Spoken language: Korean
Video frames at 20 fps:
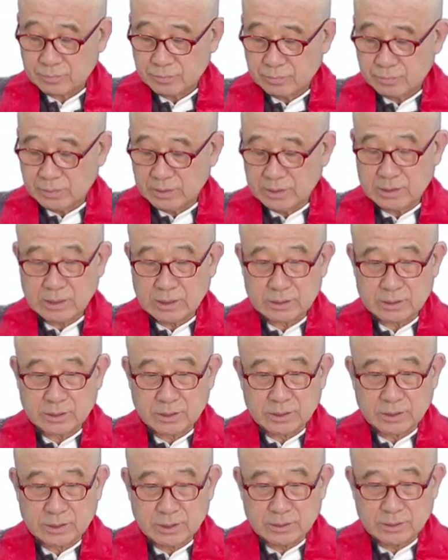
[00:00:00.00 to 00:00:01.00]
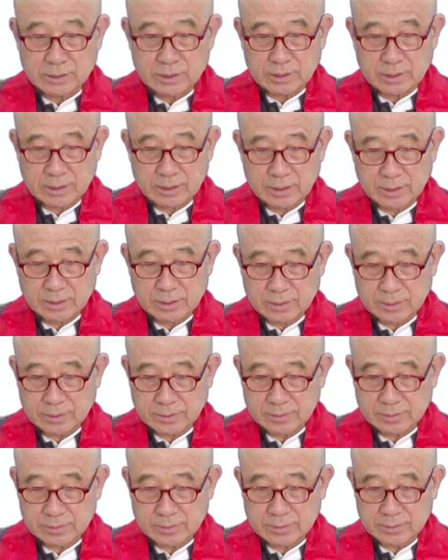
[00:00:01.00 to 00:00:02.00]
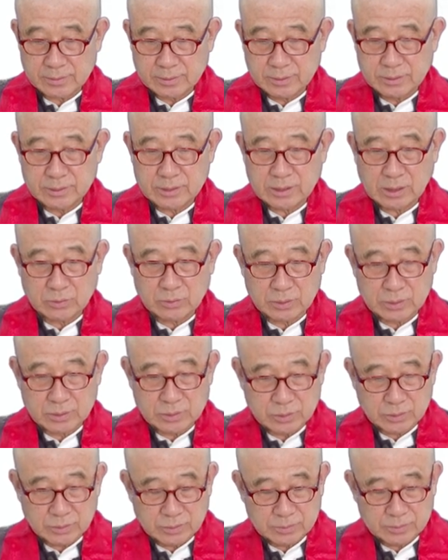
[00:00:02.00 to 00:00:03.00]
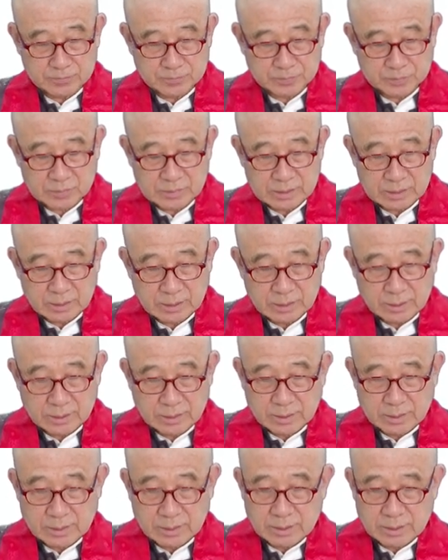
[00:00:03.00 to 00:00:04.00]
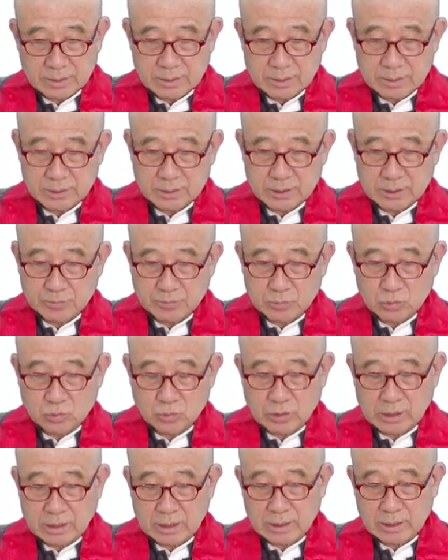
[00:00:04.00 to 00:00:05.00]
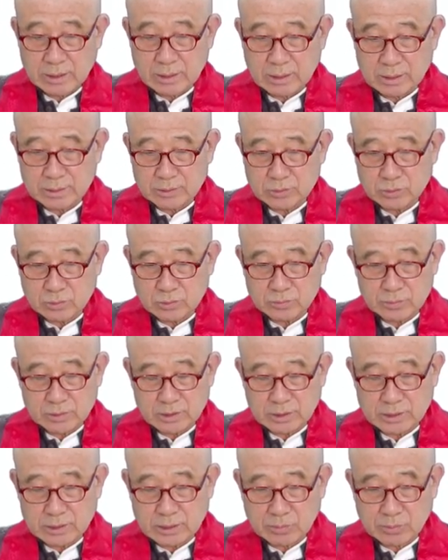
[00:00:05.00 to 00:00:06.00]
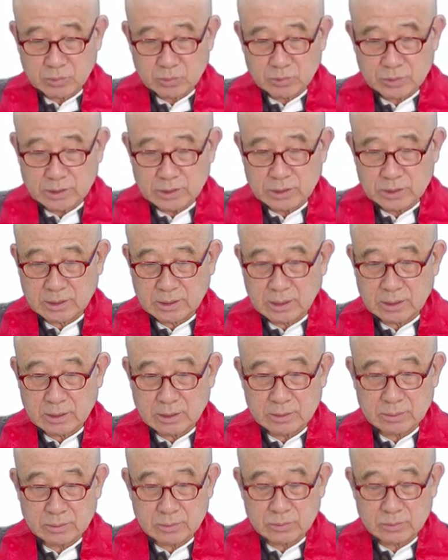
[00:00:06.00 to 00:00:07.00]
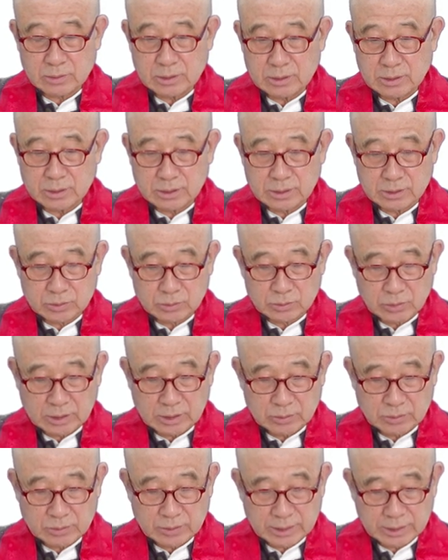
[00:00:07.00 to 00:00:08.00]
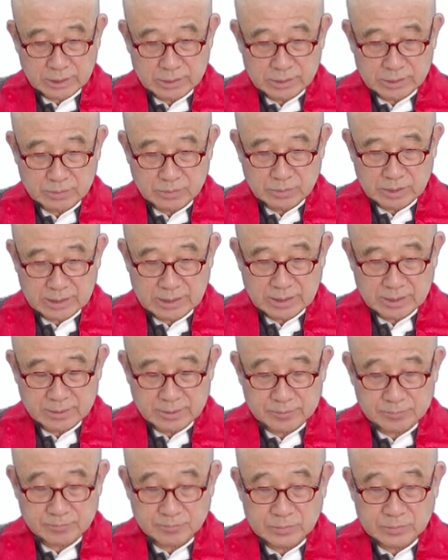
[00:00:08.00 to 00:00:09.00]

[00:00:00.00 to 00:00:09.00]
비상 즉견열애 그 사국이죠. 19강은 좀 이제 짧고 20강 연결해서 또 하도록 하겠습니다.